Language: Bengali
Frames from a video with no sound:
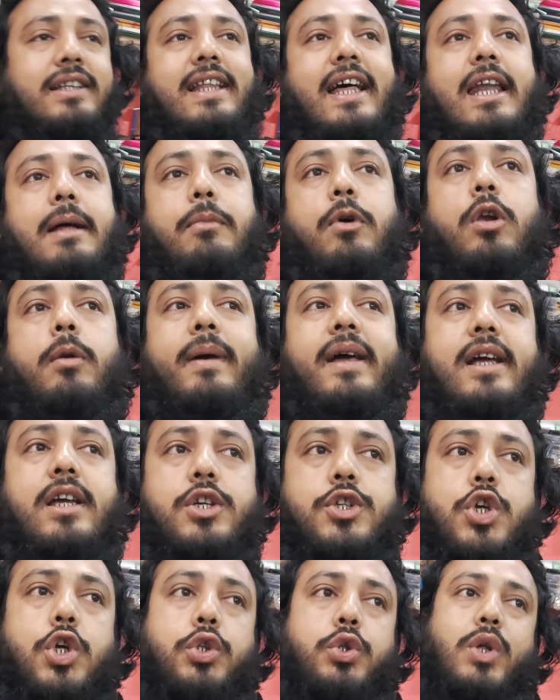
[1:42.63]
তারা বলবে
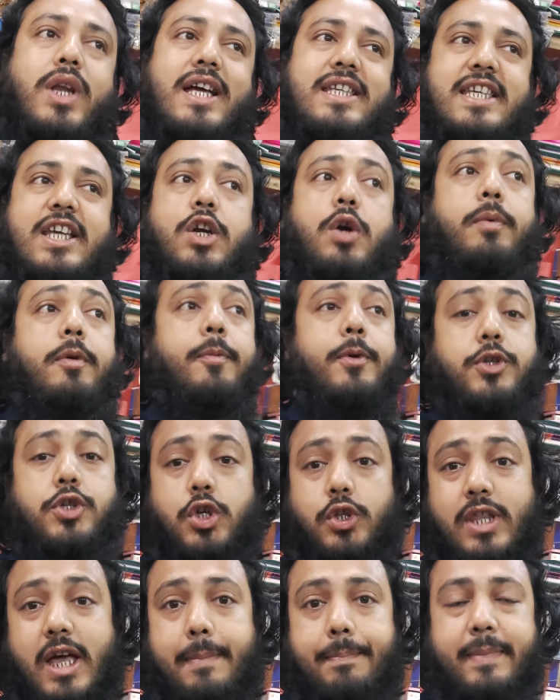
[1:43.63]
সত্তর হাজার কপি
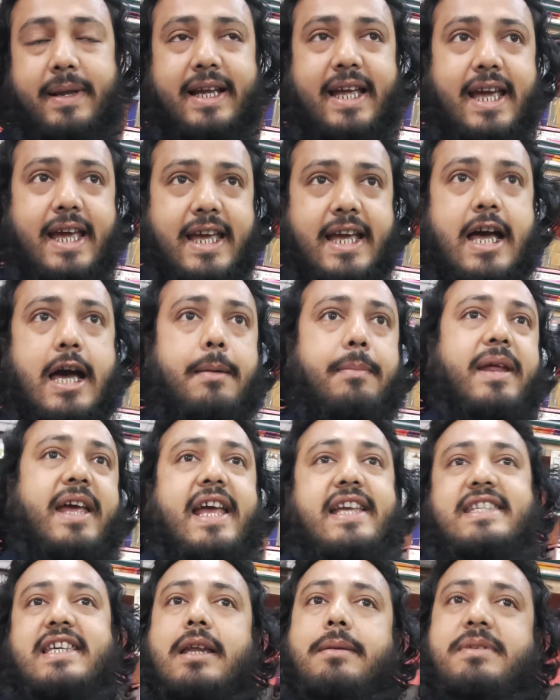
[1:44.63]
পর্যন্ত আপনাকে আমরা
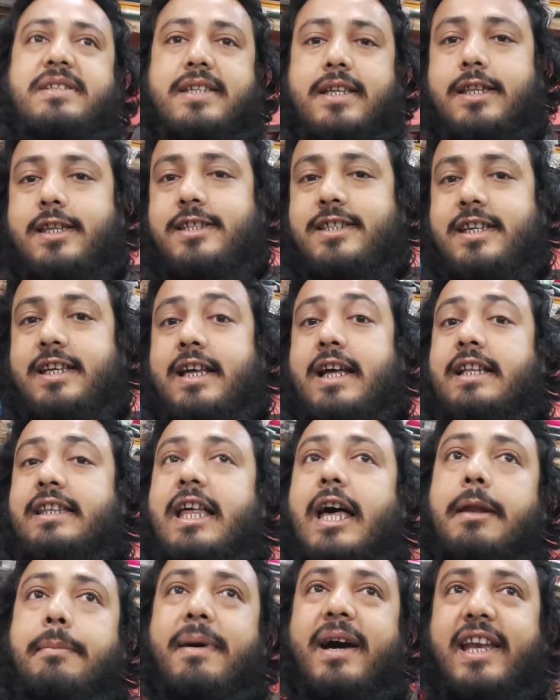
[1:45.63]
এই সার্ভিসটা দিচ্ছি
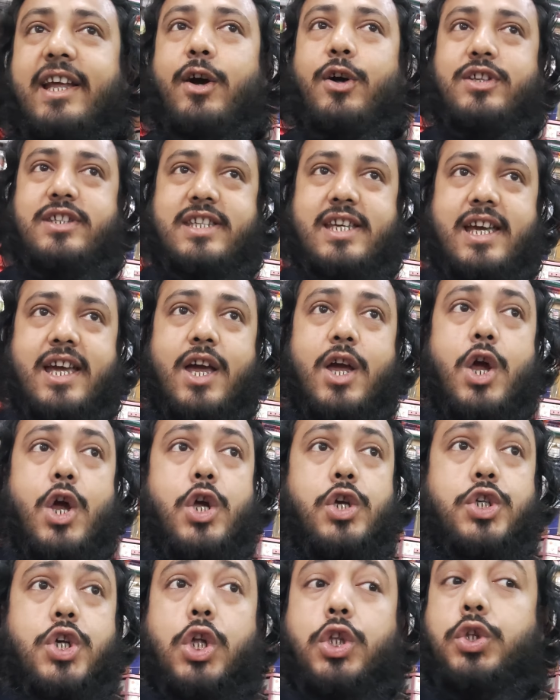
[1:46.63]
তার মানে হচ্ছে
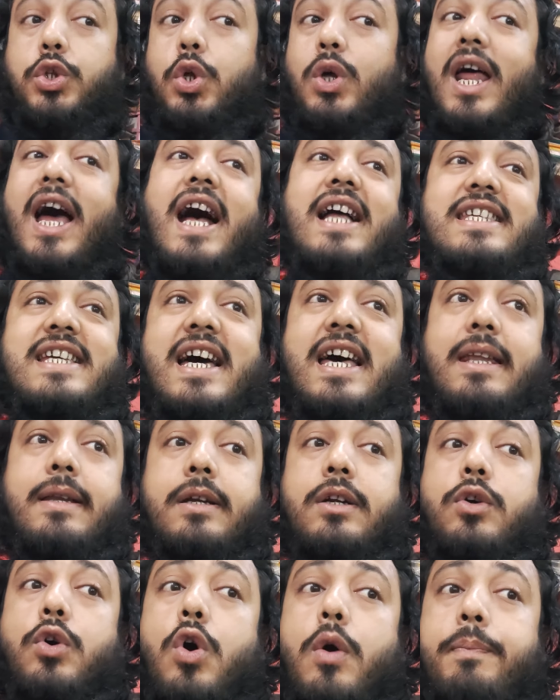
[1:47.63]
সত্তর হাজার
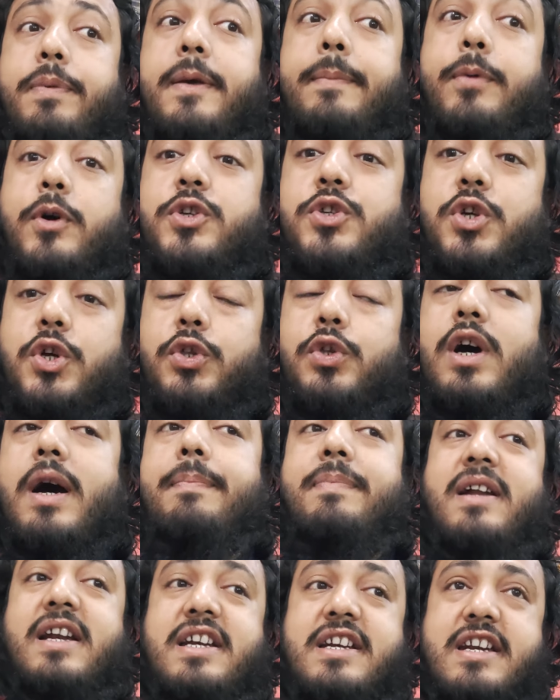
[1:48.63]
কপি পর্যন্ত
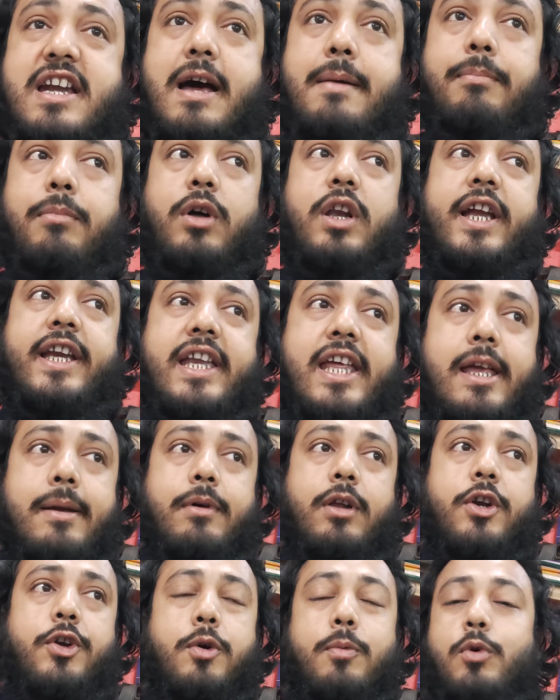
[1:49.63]
আপনার ড্রাম বলেন এই
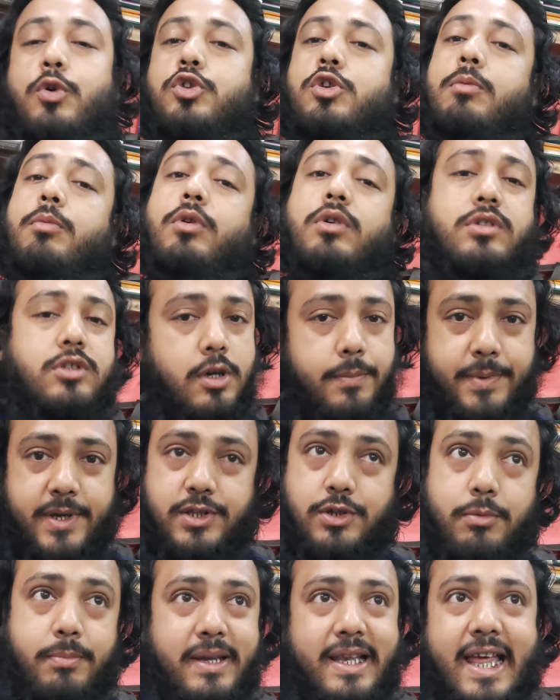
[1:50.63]
বলেন অমুক সমুক সব
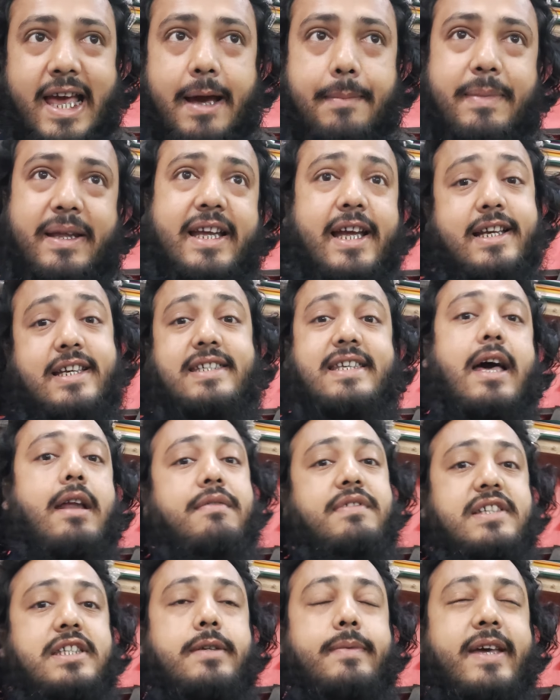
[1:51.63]
কিছু মিলে আপনাকে একটা
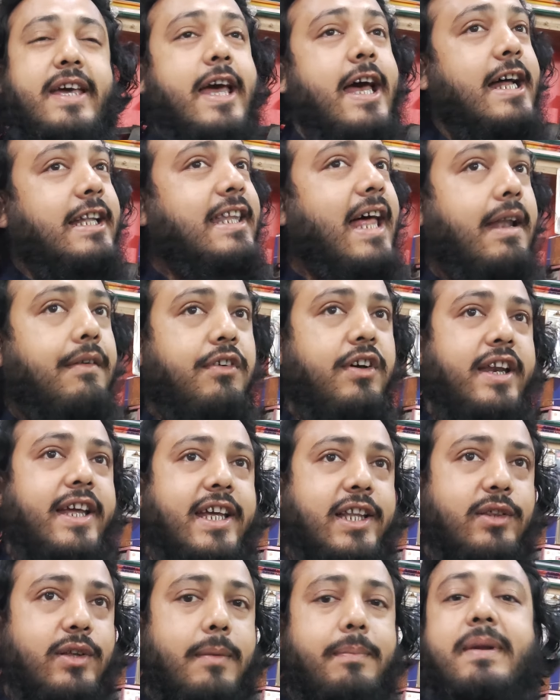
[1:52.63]
সার্ভিস দিবে তারপরে
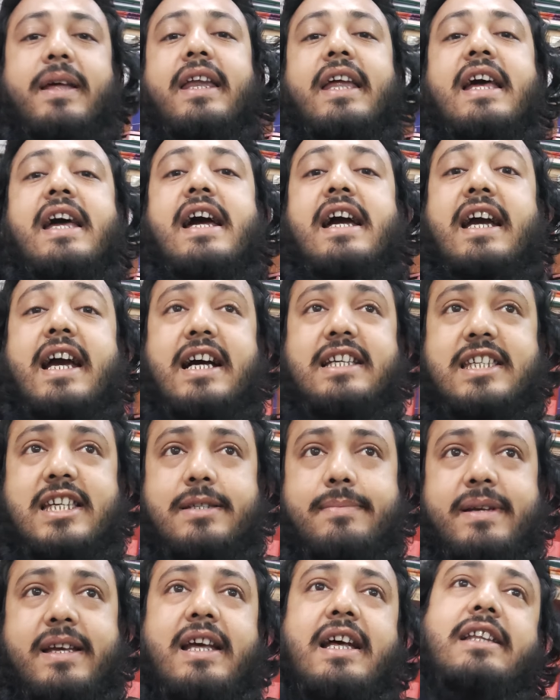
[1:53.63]
কিন্তু আপনার কাজ
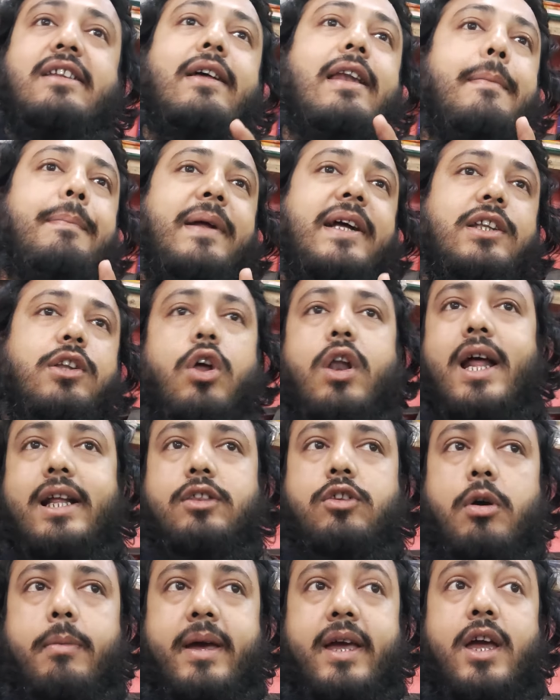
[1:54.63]
আসবে তাহলে আপনাকে ধরে
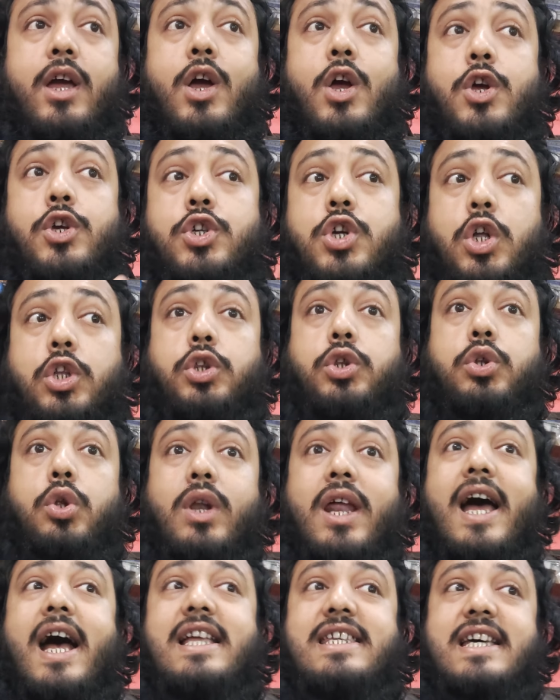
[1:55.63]
রাখতে হবে
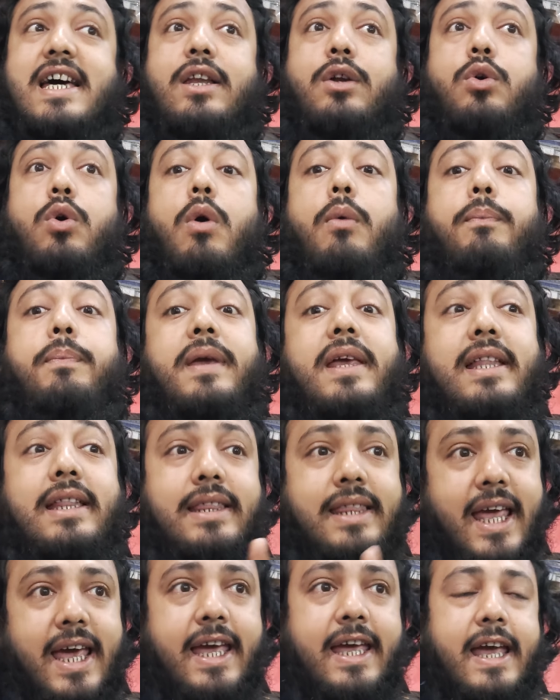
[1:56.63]
সত্তর হাজার
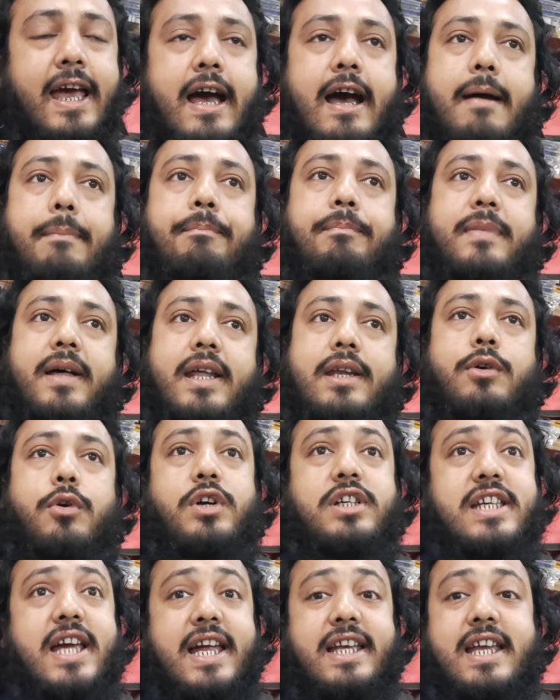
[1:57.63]
কপিতে আপনার
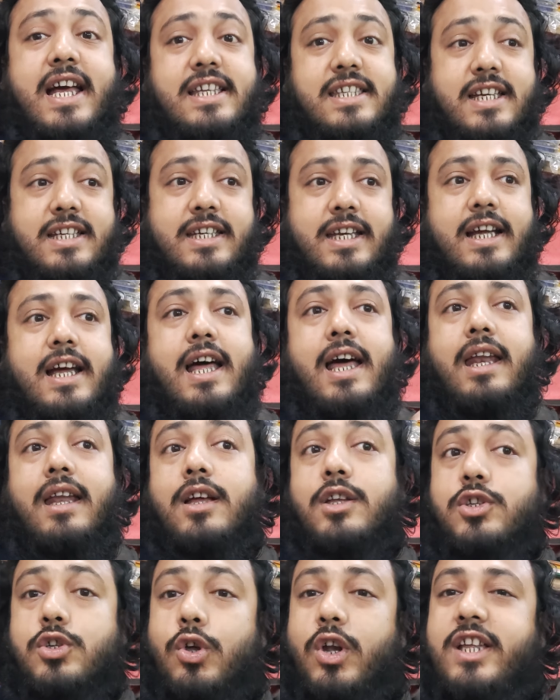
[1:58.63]
ওই ষাট হাজার টাকা
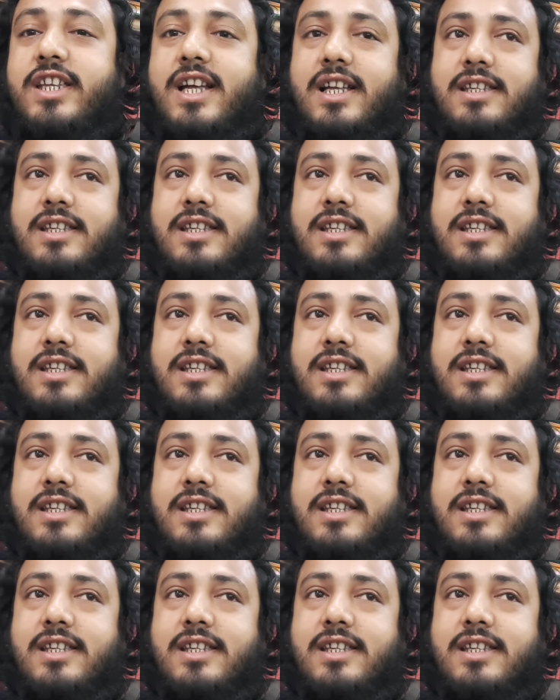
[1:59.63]
চলে